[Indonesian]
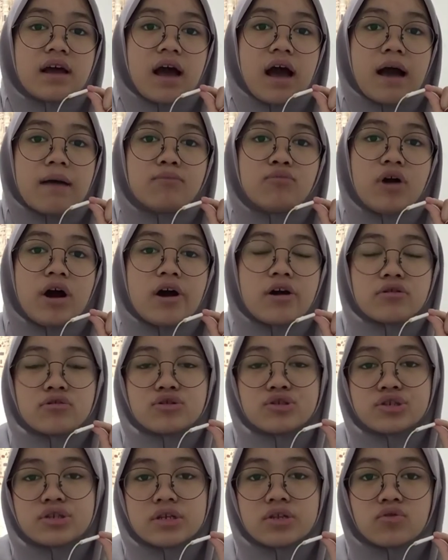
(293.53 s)
abu
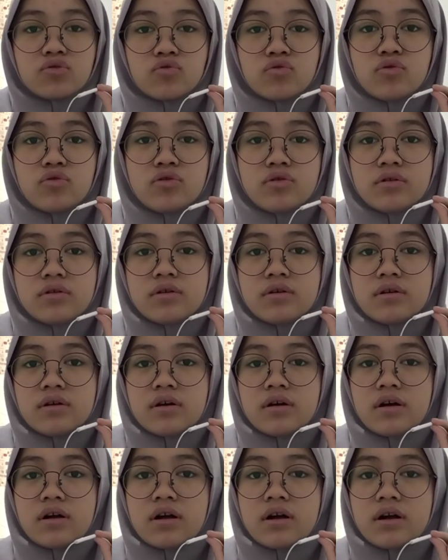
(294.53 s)
halus itu
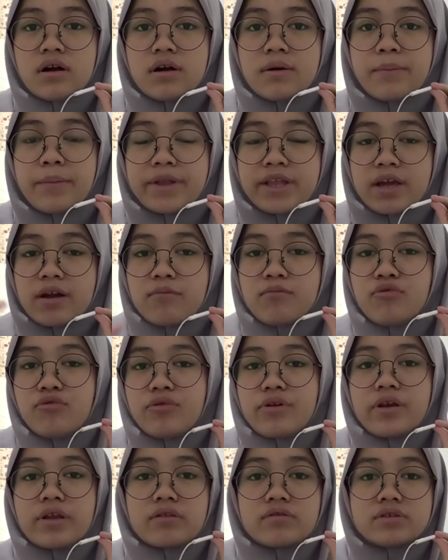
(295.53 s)
uh,
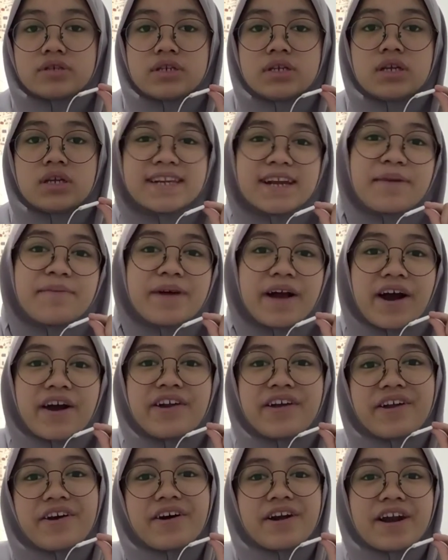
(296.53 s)
menyerbu gitu. Jadi jadi
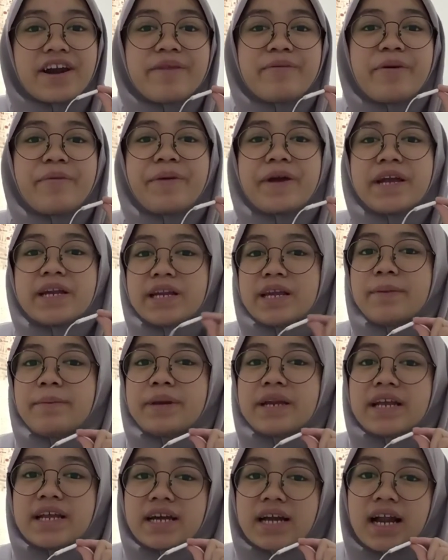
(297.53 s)
kebanyakan orang-orang di Pompei ini
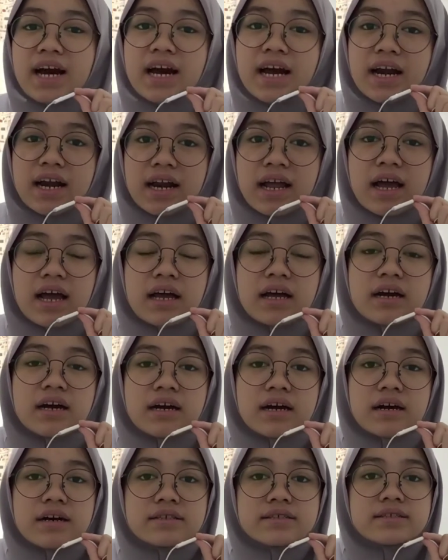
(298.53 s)
meninggal karena
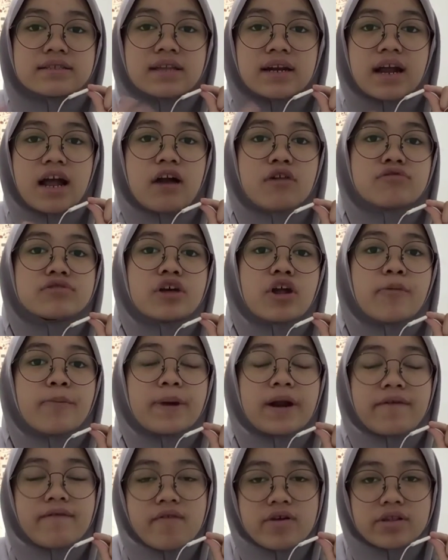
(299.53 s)
uh, terganggu saluran
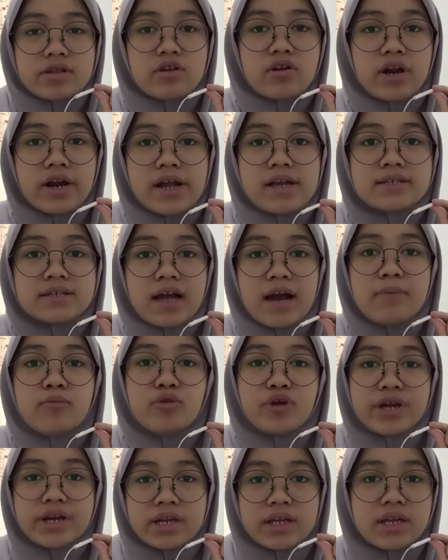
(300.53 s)
pernafasan oleh si
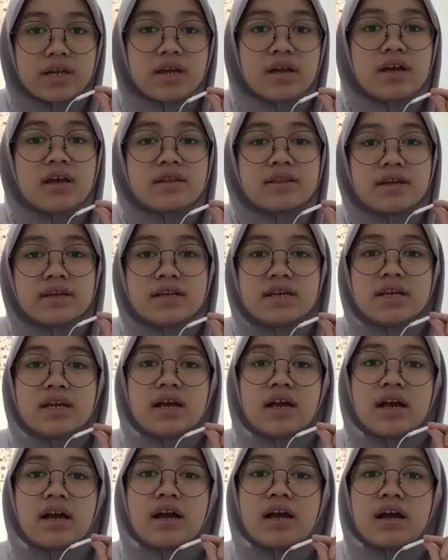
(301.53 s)
abu ini. Tadi
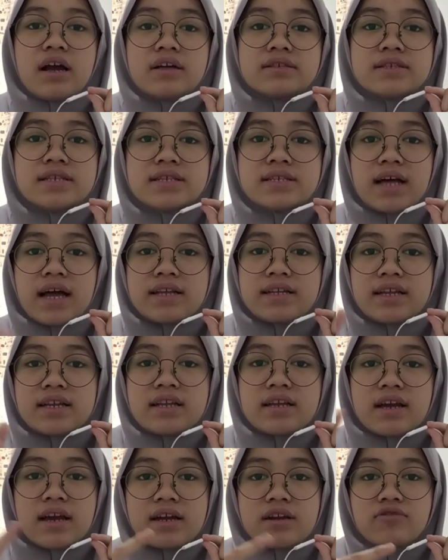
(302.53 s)
sisanya
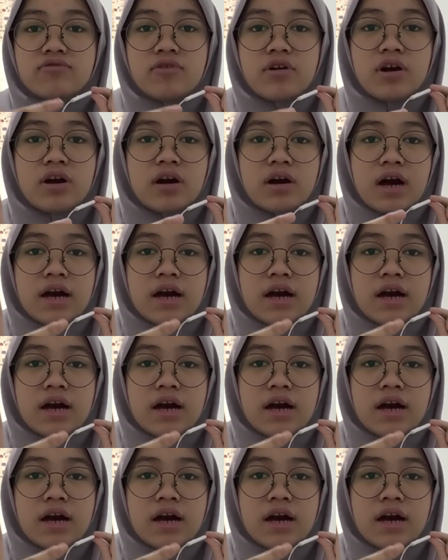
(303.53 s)
nih kan dua